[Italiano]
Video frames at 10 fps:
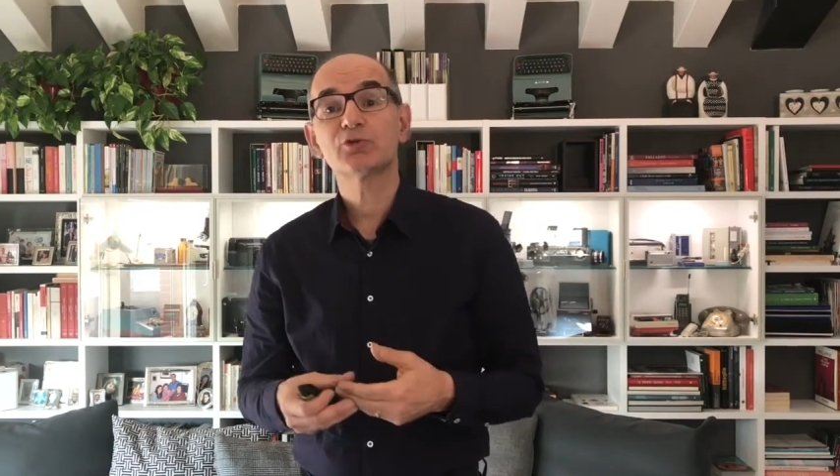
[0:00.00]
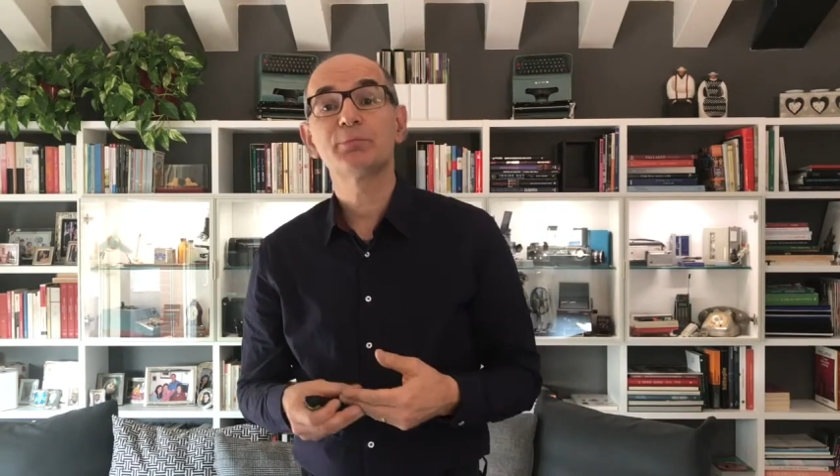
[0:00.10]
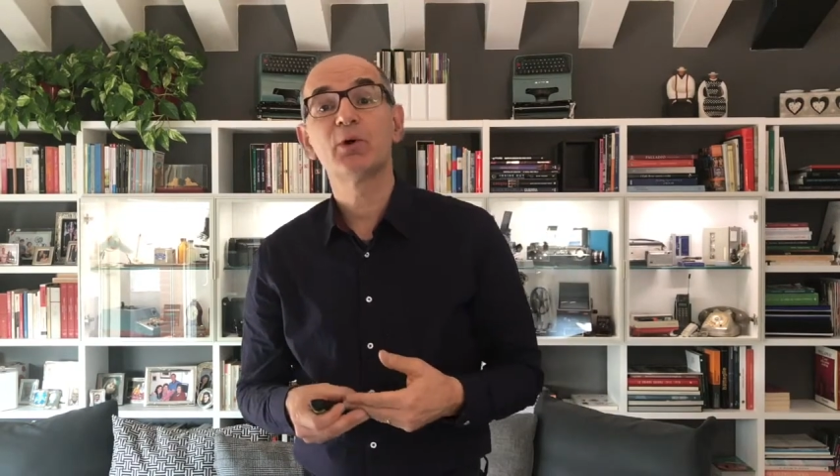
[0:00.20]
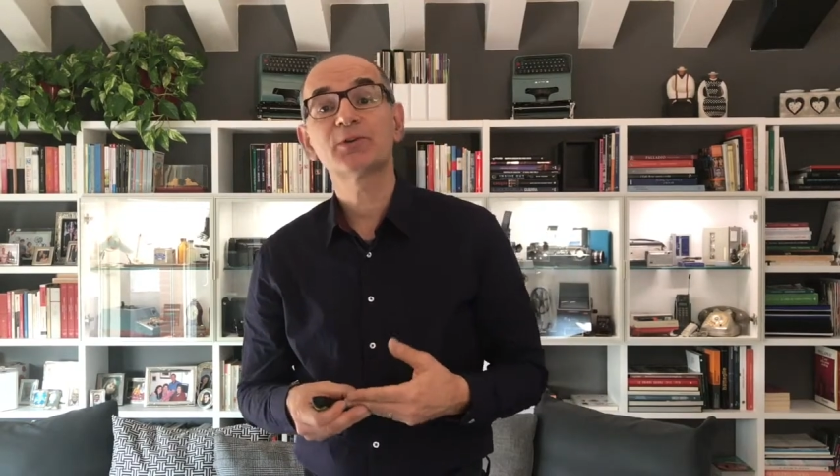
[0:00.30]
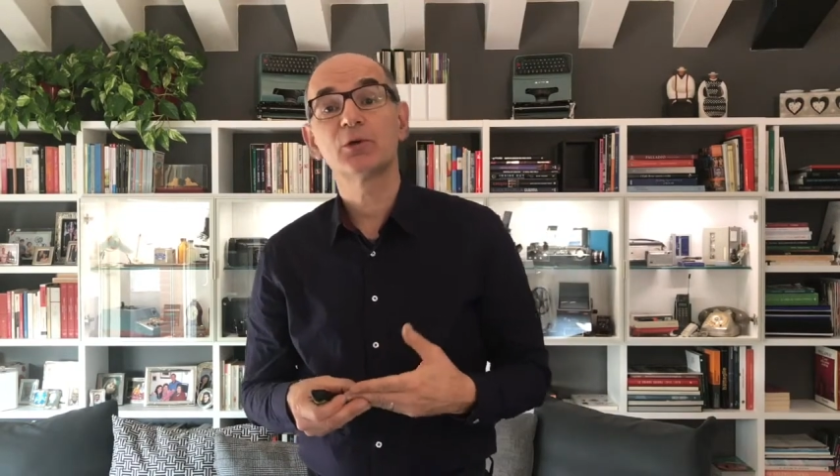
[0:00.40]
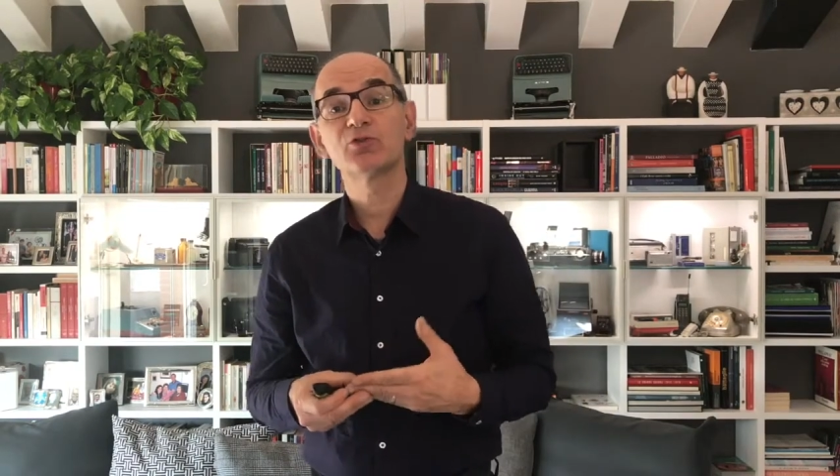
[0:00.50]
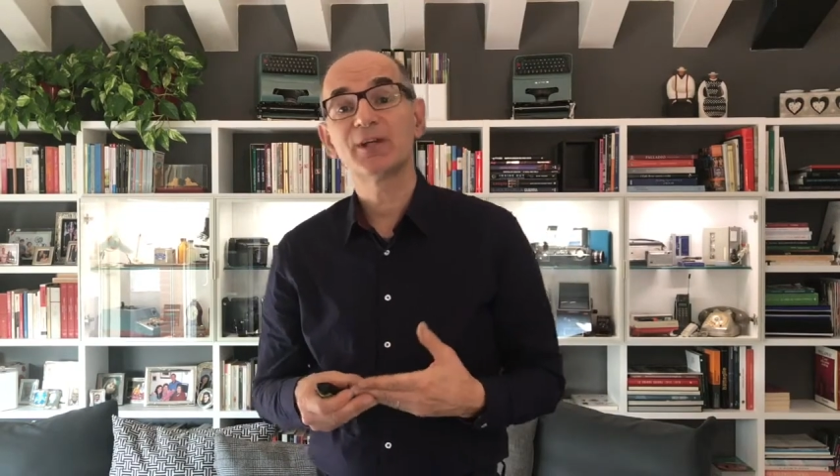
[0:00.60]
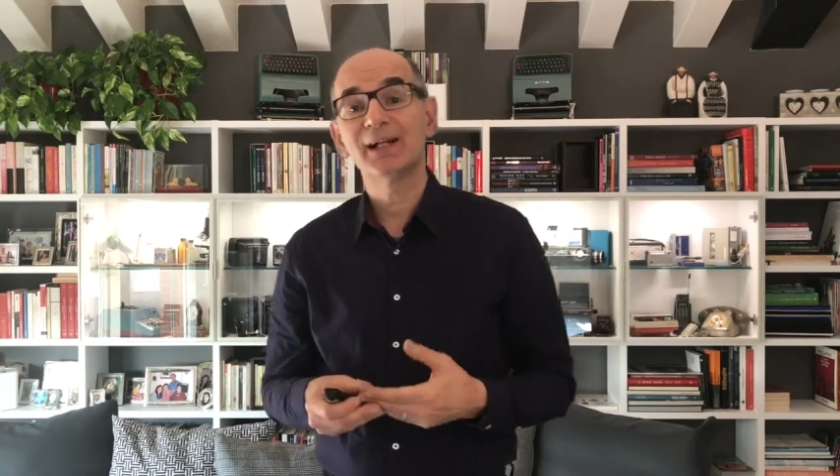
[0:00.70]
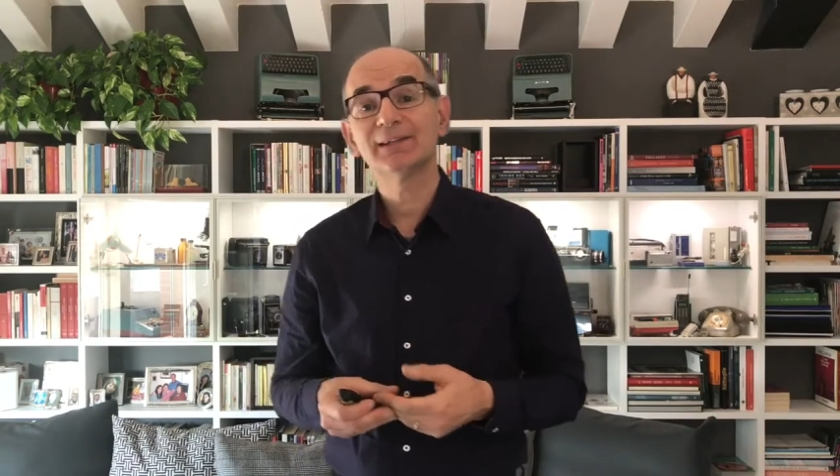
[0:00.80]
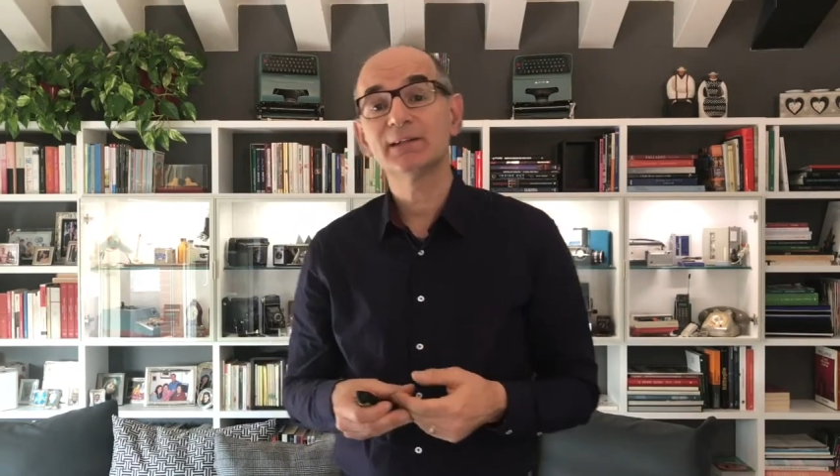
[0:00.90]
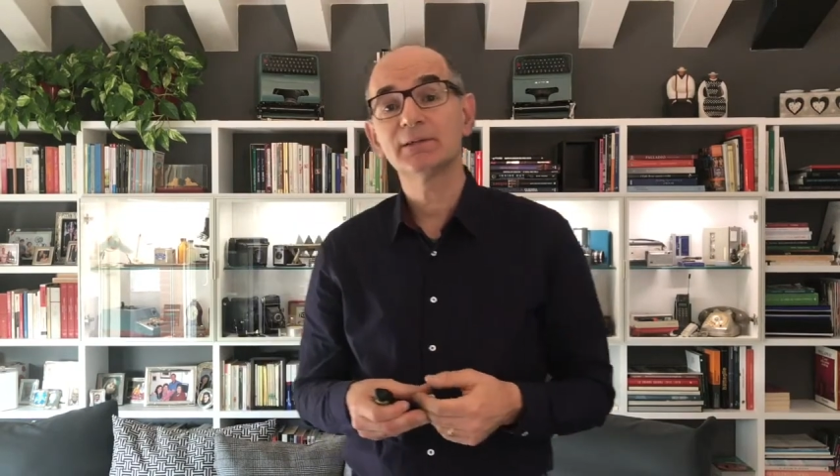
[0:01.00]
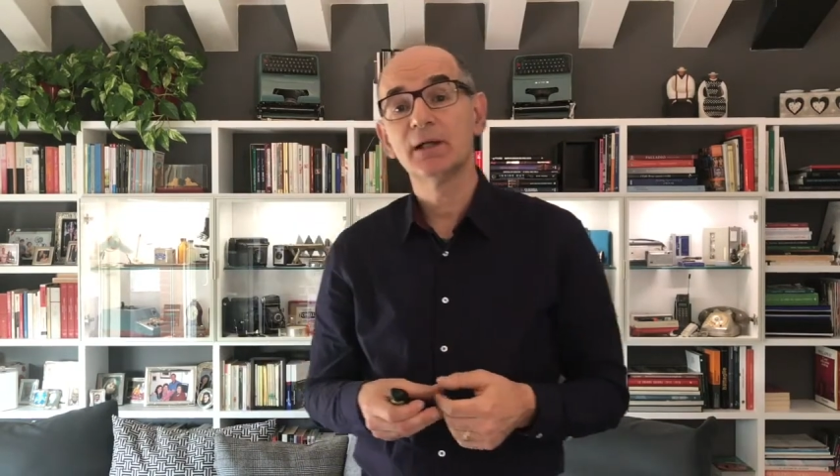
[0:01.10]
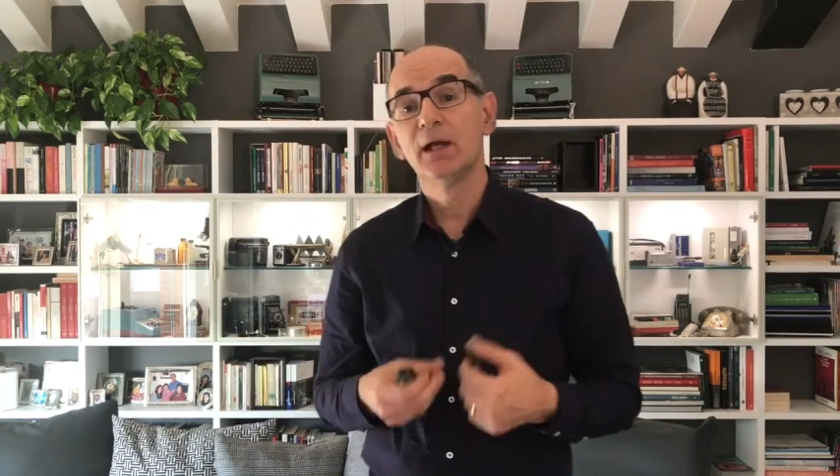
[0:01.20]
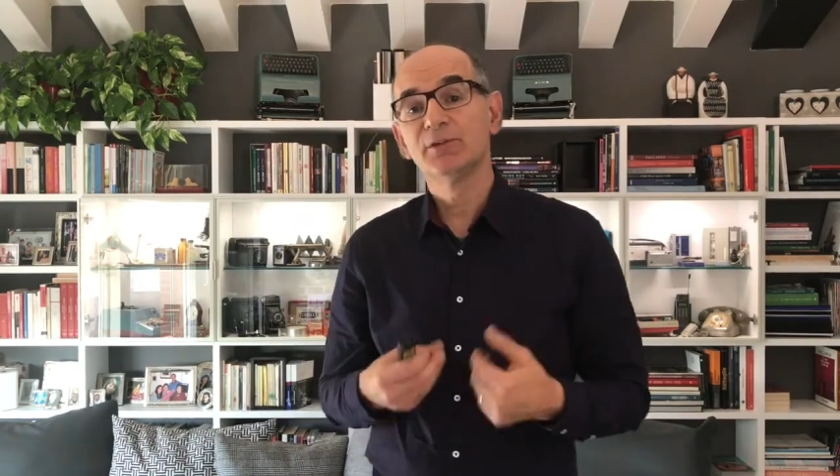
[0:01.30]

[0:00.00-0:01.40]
Sport Consultant,